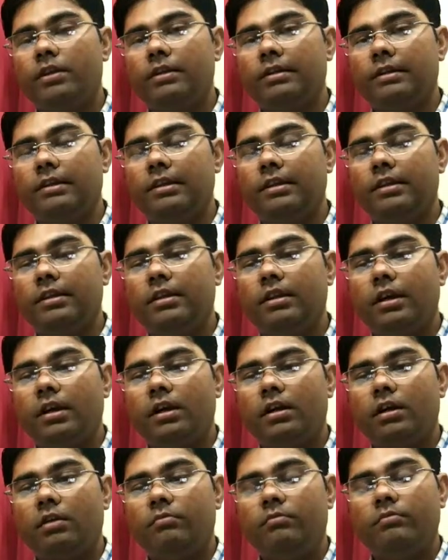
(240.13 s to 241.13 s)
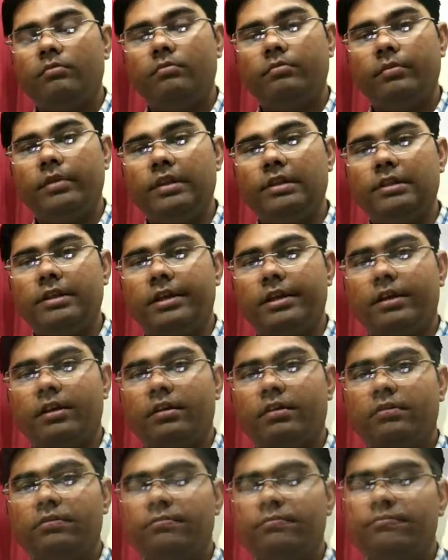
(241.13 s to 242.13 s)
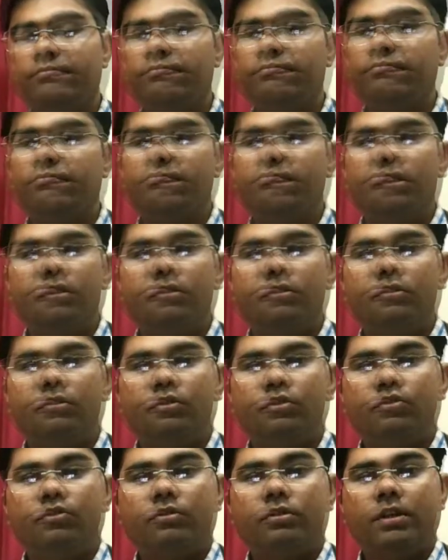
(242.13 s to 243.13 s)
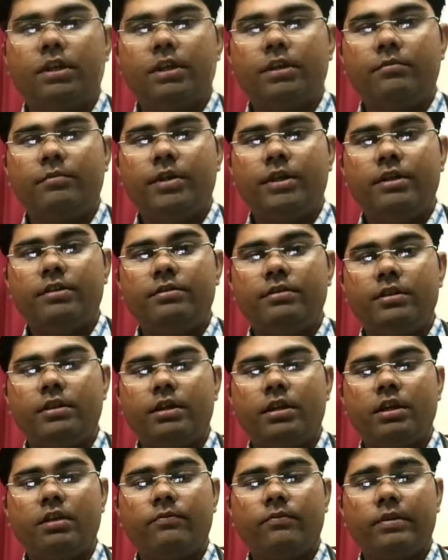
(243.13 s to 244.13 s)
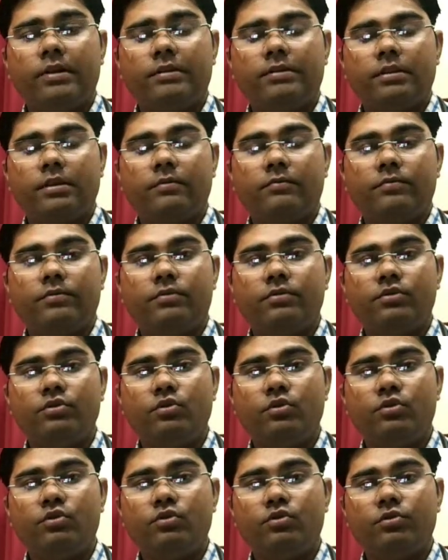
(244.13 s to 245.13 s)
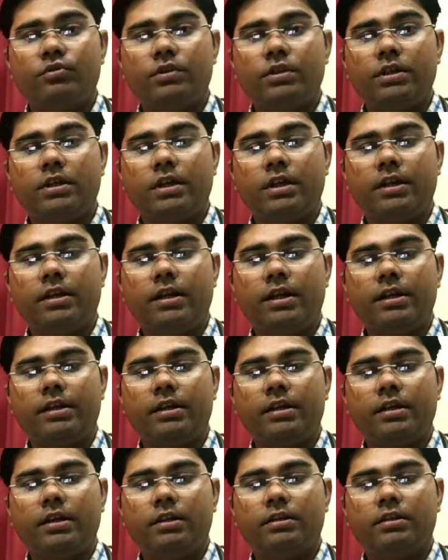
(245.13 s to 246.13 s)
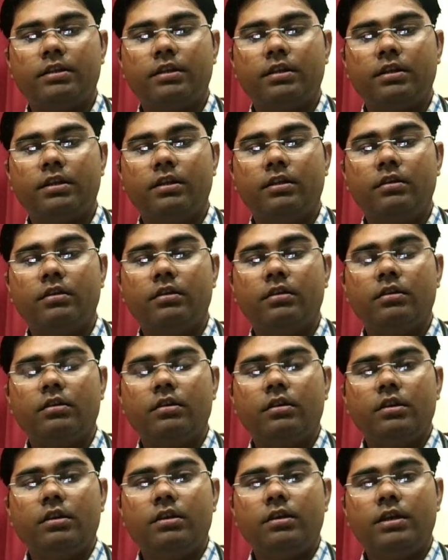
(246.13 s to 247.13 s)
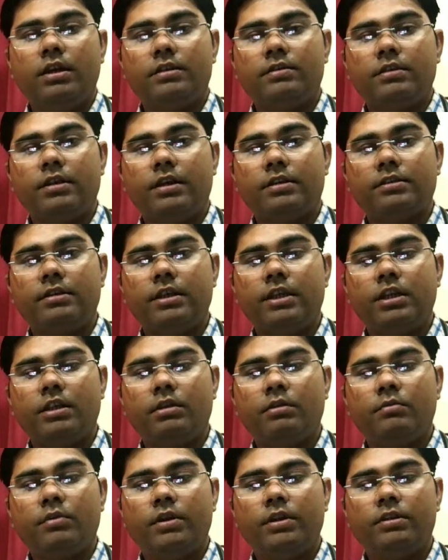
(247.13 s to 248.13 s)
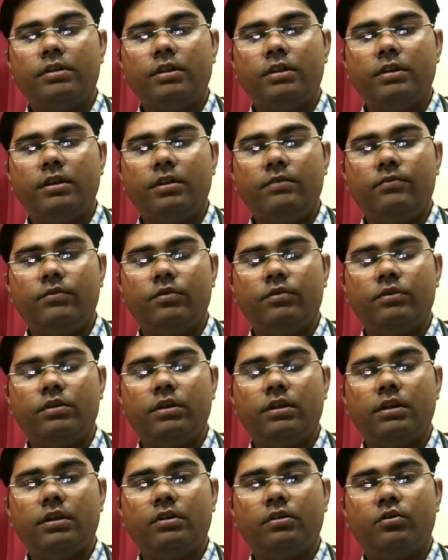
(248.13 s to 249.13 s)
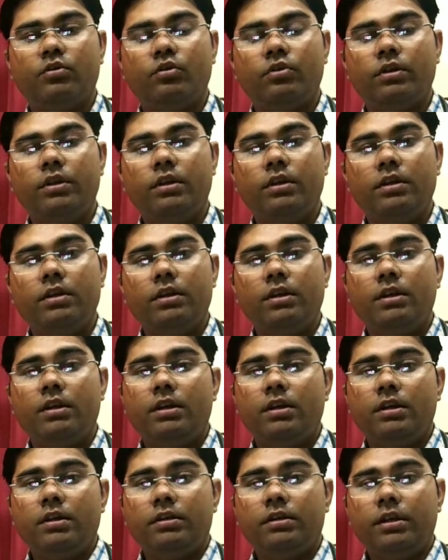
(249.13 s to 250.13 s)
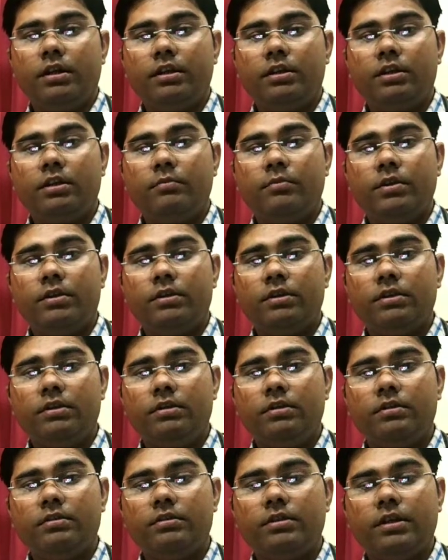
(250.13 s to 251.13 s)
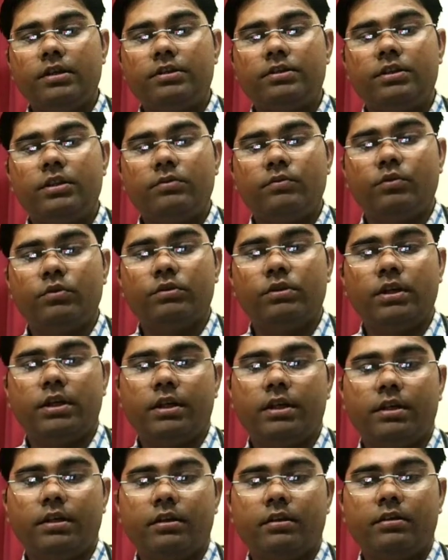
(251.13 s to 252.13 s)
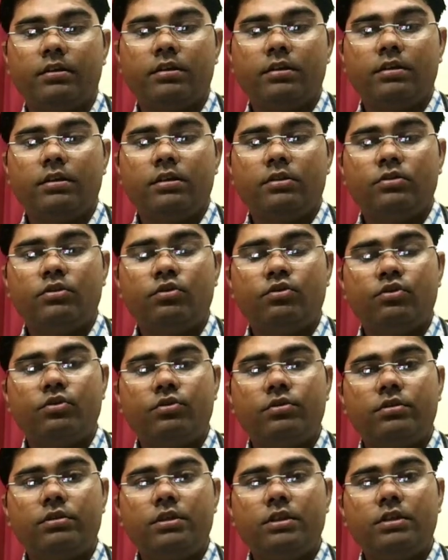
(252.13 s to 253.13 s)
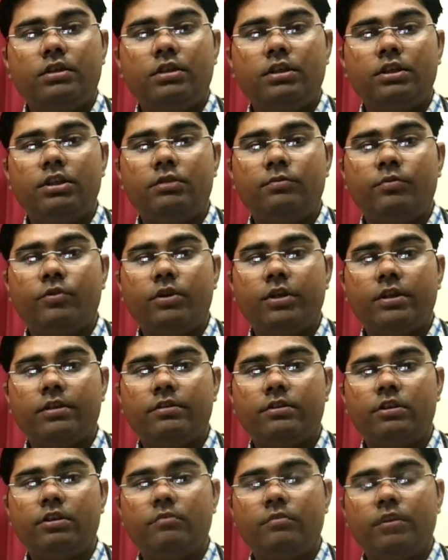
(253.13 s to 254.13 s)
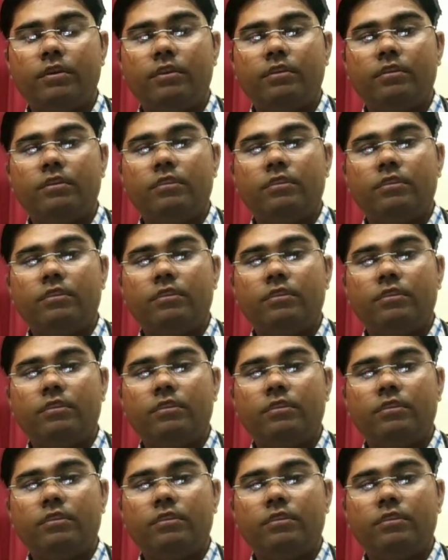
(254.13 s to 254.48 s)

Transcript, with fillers: बड़ी जल्दी ही आराम मिल जाएगा दोस्तों थर्ड मेडिसिन है परसल्फ जोर जोर से खर्राटे आते हैं या सांस लेने में बड़ी तकलीफ़ होती है रोगी ठंड के प्रति सेंसिटिव होता है दोस्तों इसकी तीस पोटेंसी में